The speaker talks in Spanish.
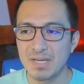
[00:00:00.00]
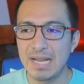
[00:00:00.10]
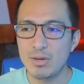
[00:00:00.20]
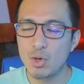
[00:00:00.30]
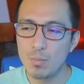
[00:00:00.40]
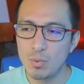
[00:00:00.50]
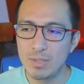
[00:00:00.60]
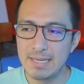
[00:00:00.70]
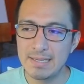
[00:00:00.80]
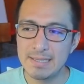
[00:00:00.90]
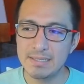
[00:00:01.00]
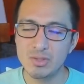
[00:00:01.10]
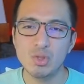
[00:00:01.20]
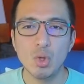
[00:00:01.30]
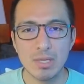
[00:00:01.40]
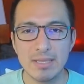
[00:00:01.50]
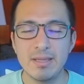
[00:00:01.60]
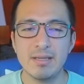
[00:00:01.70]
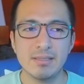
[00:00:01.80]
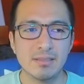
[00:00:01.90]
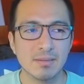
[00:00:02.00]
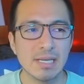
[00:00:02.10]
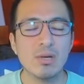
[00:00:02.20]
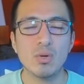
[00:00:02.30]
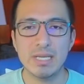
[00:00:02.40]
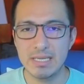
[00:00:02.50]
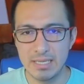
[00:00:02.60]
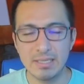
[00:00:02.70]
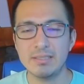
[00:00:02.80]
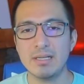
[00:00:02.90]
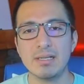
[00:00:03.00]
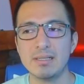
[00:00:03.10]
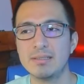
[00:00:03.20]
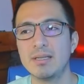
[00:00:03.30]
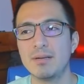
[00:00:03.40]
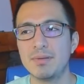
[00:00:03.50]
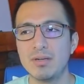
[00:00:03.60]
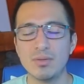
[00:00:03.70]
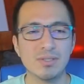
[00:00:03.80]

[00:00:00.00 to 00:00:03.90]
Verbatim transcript: hay como una solidez en lo que quieres alcanzar, Virgo.